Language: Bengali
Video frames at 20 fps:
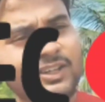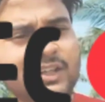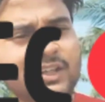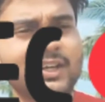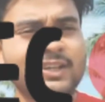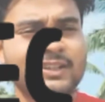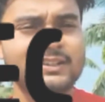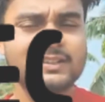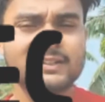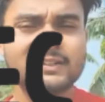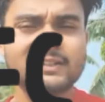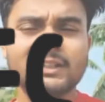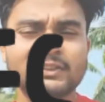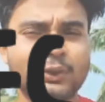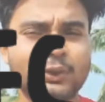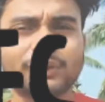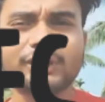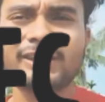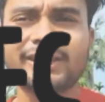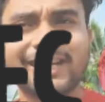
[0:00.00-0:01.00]
তো
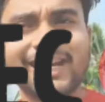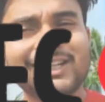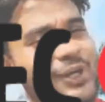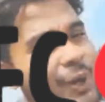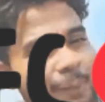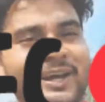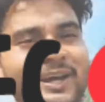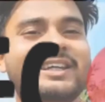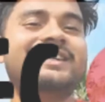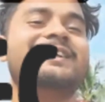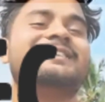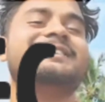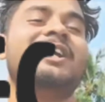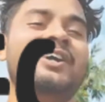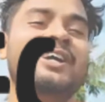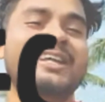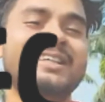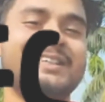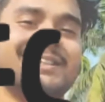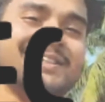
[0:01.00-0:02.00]
সত্যের দিকে সবাই যায়
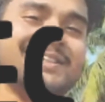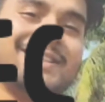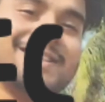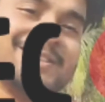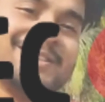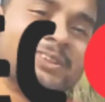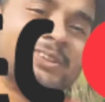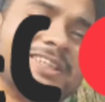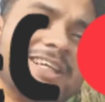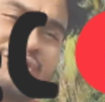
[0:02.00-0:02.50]
সত্যের দিকে